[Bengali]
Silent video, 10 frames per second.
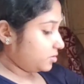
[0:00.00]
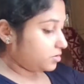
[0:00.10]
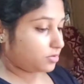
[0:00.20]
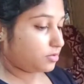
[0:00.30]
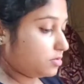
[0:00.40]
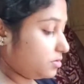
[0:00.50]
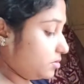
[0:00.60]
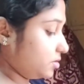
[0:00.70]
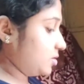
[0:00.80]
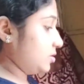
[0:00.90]
তারপরে
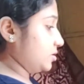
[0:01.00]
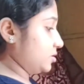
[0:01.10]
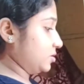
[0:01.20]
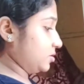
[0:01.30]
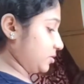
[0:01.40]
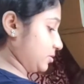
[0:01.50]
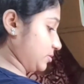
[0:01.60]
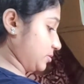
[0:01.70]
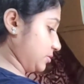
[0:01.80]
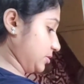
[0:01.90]
ভাবলাম যে ঠিক আছে
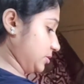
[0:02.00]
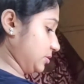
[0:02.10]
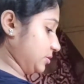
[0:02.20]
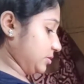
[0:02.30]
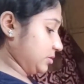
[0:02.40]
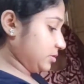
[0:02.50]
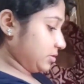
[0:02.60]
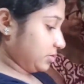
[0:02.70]
যেহেতু অনেক দিন পর চলে